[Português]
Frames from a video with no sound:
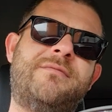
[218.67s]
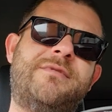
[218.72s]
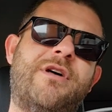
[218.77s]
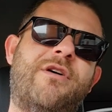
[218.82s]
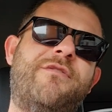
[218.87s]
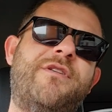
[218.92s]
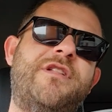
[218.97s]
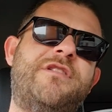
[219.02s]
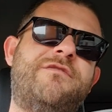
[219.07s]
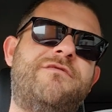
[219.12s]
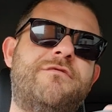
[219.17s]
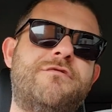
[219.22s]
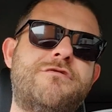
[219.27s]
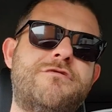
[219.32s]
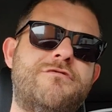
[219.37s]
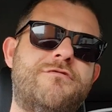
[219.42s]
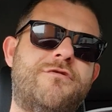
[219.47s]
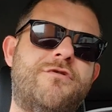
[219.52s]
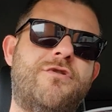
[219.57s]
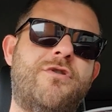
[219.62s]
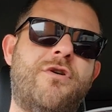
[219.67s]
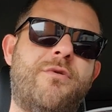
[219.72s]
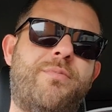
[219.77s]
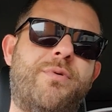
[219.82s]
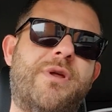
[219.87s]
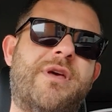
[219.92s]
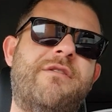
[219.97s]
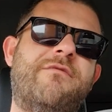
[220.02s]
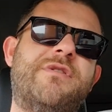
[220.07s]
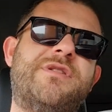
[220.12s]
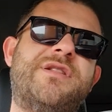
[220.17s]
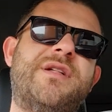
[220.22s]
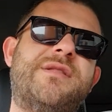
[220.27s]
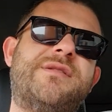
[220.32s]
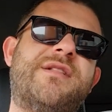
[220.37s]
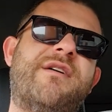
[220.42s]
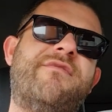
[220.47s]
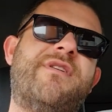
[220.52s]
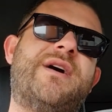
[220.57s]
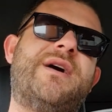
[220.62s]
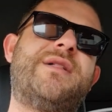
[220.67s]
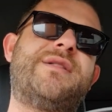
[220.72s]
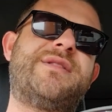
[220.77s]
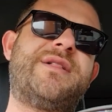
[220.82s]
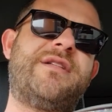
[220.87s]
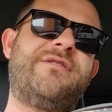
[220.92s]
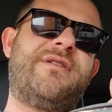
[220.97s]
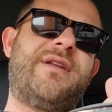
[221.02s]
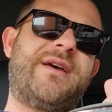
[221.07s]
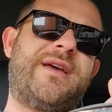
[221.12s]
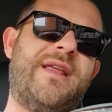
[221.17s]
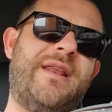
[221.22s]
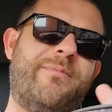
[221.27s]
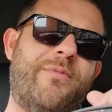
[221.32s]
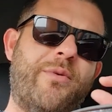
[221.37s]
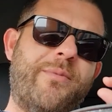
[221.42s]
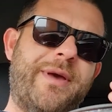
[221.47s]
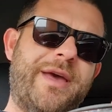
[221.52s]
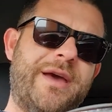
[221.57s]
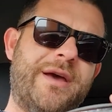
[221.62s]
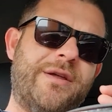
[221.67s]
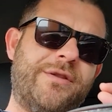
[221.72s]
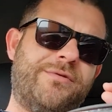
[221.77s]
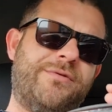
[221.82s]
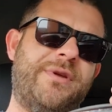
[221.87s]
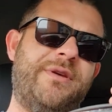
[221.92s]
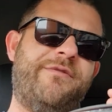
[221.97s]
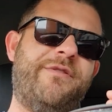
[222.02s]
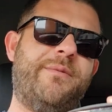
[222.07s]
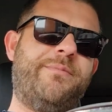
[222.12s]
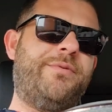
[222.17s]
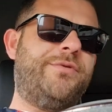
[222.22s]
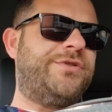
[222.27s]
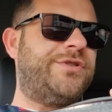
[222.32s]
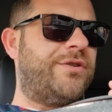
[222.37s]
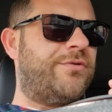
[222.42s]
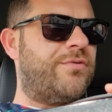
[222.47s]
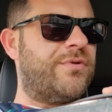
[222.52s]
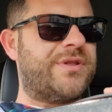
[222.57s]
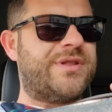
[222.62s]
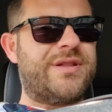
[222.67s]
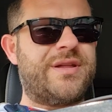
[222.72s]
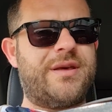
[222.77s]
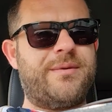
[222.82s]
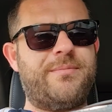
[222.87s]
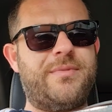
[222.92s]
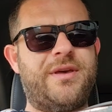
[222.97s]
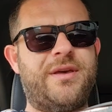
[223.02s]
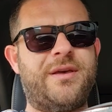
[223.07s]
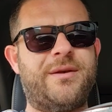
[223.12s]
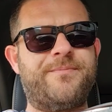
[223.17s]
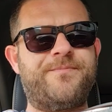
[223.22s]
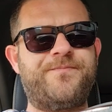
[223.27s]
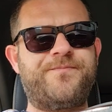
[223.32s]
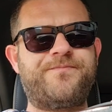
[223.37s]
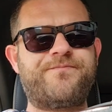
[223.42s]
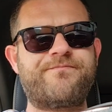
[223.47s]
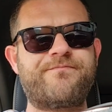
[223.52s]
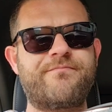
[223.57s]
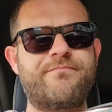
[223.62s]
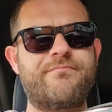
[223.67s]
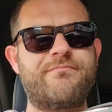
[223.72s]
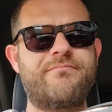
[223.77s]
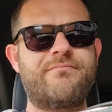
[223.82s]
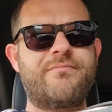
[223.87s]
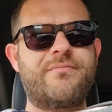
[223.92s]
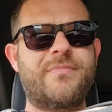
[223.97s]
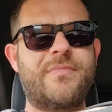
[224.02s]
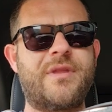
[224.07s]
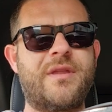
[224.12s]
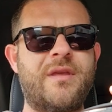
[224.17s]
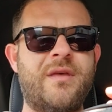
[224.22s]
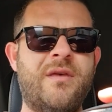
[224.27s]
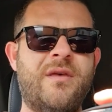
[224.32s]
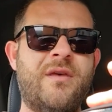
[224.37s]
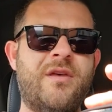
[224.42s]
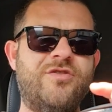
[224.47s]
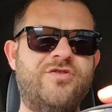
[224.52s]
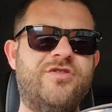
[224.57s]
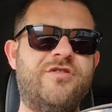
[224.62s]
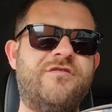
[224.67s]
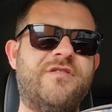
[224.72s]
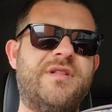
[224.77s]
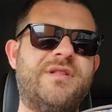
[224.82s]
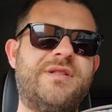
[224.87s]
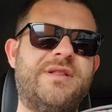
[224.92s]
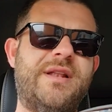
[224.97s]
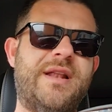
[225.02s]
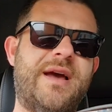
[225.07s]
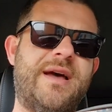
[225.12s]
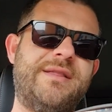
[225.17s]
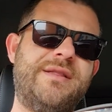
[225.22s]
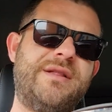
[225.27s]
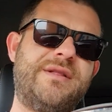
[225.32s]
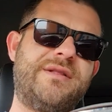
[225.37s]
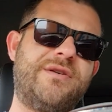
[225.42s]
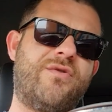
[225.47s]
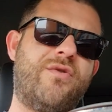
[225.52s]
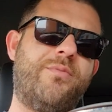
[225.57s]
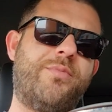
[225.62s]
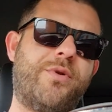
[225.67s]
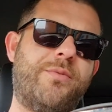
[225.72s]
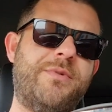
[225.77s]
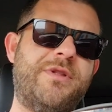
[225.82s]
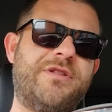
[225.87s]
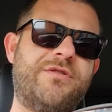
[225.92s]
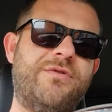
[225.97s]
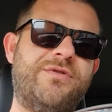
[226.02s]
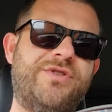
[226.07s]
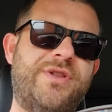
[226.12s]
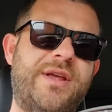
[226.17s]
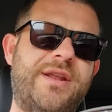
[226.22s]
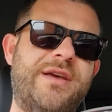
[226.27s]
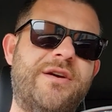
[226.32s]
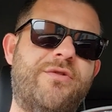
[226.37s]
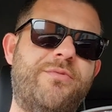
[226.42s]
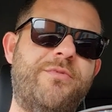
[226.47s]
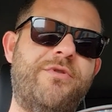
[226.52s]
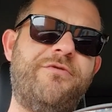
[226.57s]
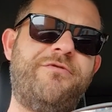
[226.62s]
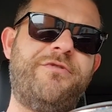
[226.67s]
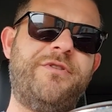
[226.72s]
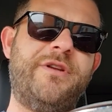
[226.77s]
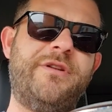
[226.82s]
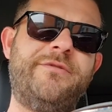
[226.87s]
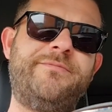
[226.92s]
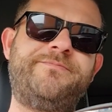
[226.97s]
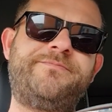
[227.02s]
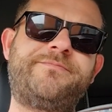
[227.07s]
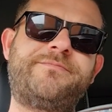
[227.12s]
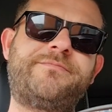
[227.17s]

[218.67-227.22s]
Talvez funcionou, porque você estava cansado naquele momento e falou, puxa, consegui me desvencilhar desse compromisso que eu teria com meu filho.